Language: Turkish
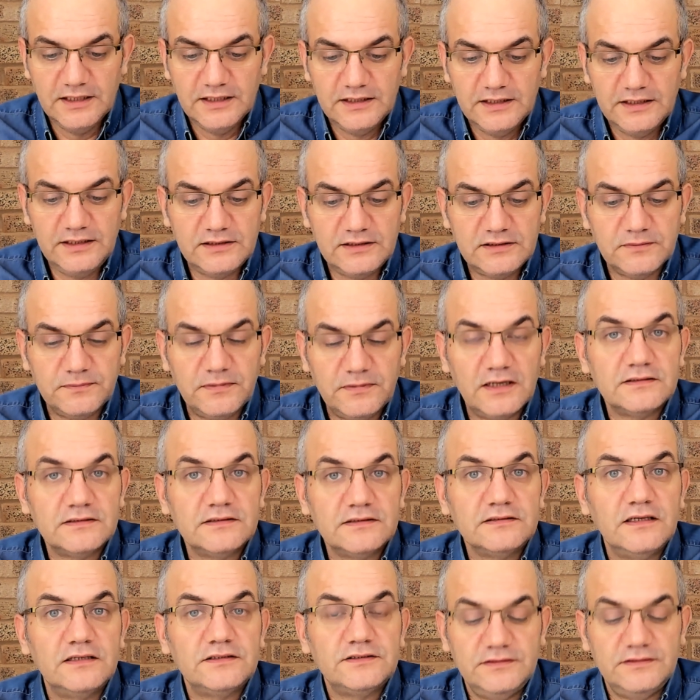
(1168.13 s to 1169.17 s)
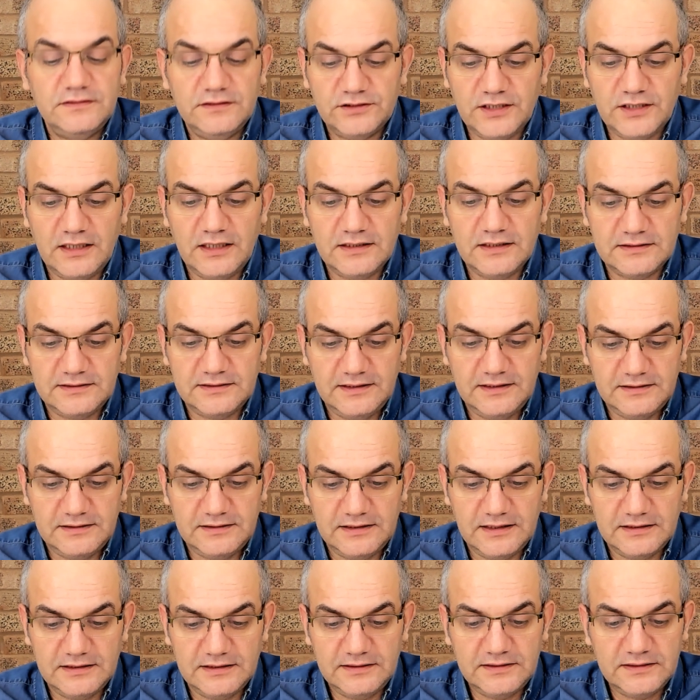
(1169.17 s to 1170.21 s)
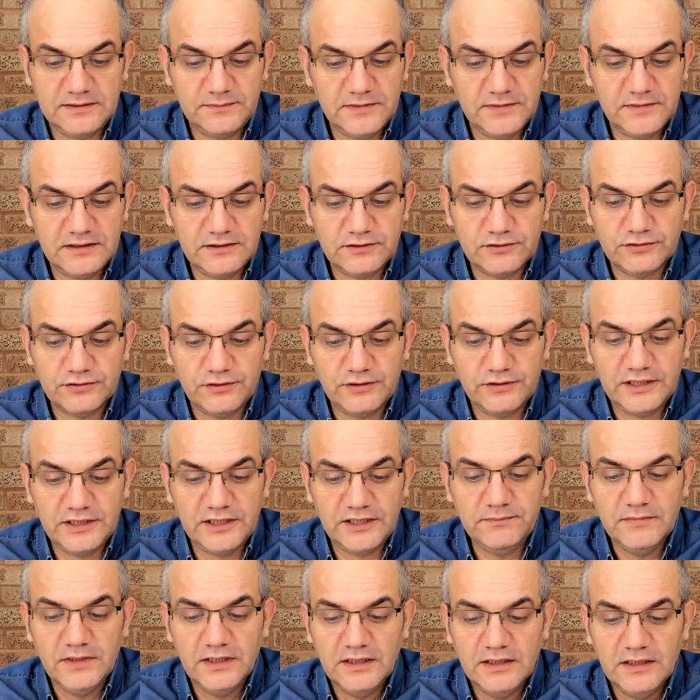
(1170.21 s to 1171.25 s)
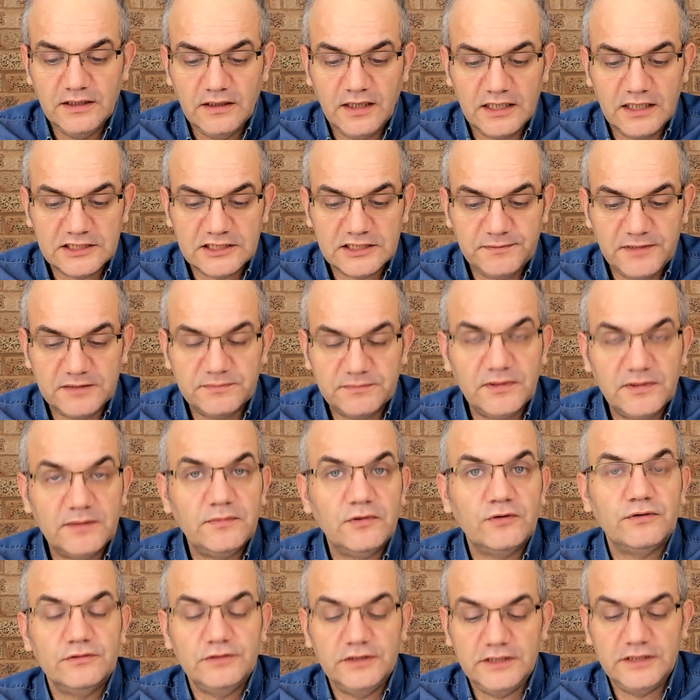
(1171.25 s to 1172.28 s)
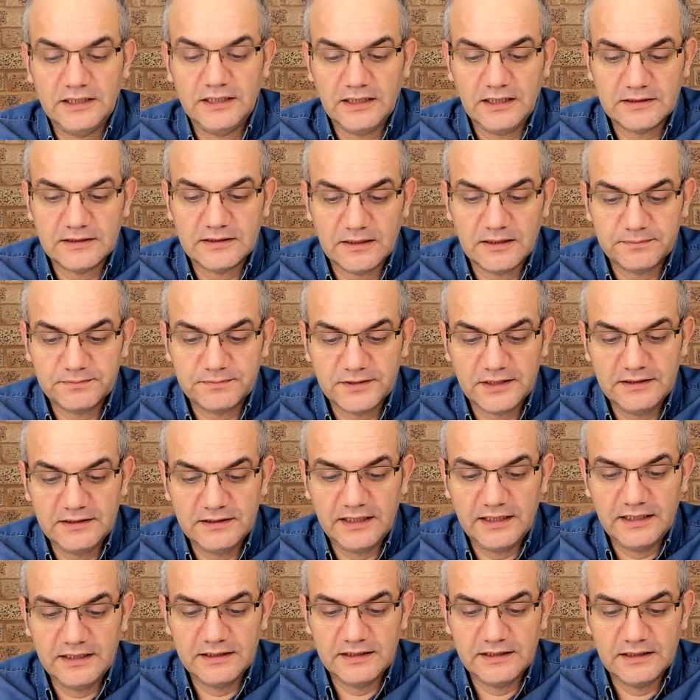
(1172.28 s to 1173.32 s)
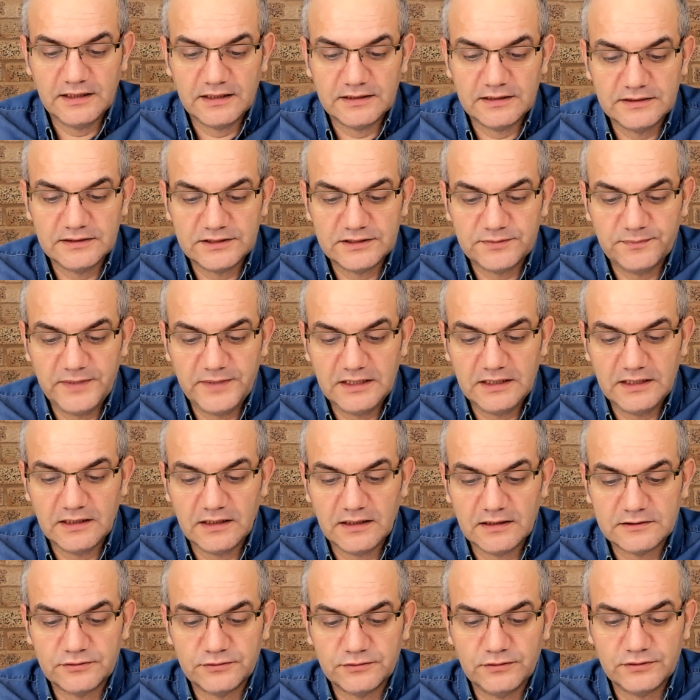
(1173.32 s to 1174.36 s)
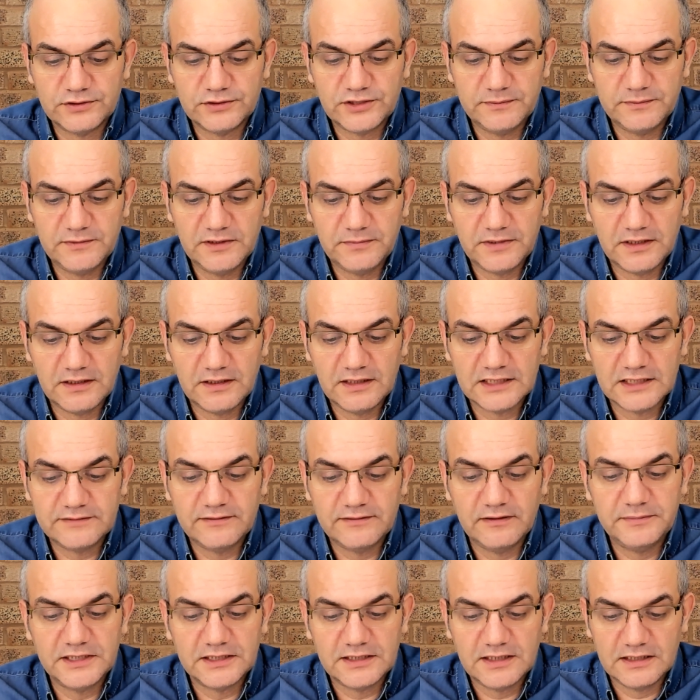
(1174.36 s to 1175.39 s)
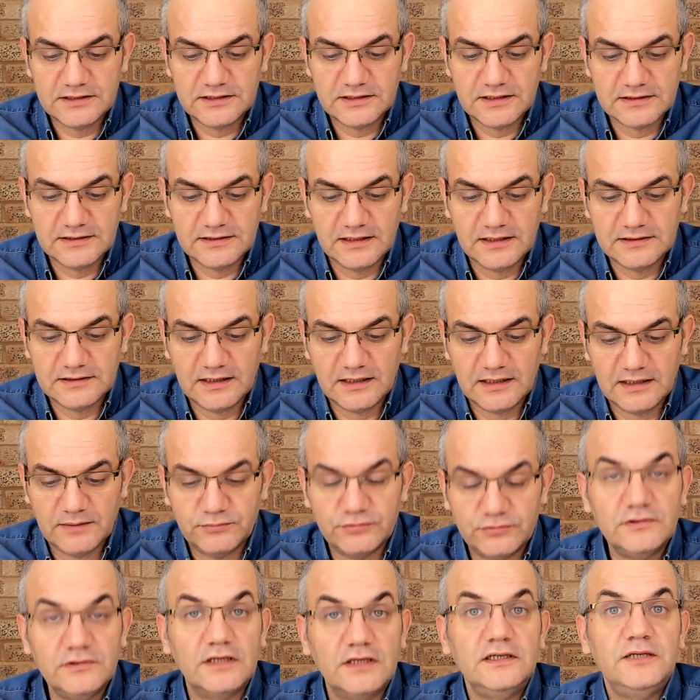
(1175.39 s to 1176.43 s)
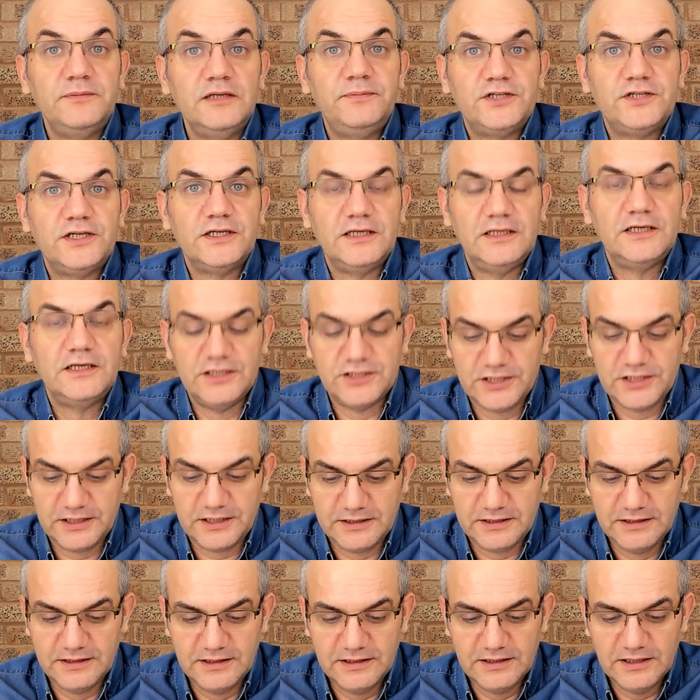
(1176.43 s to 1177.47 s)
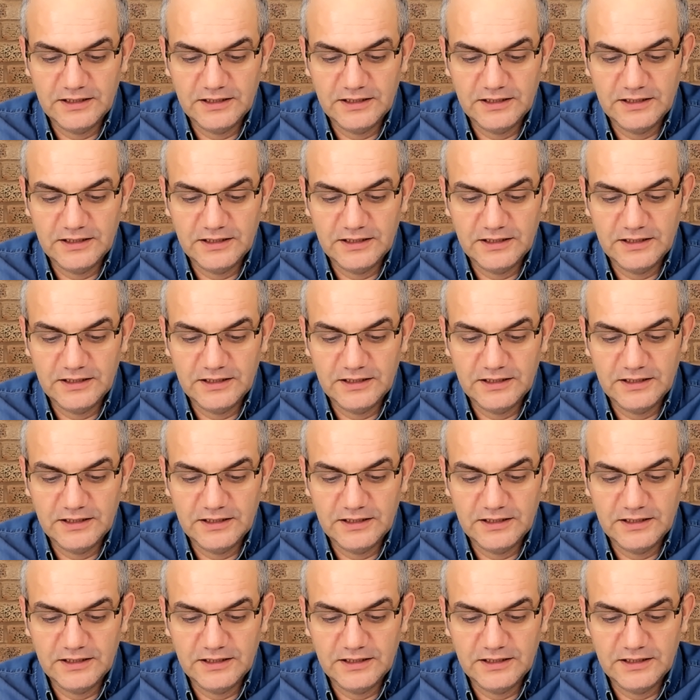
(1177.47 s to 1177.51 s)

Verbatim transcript: İtibarsızlaştıracağız dediler. İsimlerini söyleyeyim. Haşmet Babaoğlu, Hilal Kaplan, Engin Ardıç, Melih Altınok, Cemil Barlas ve birkaç yazar daha. Bunların ipi çekilecek.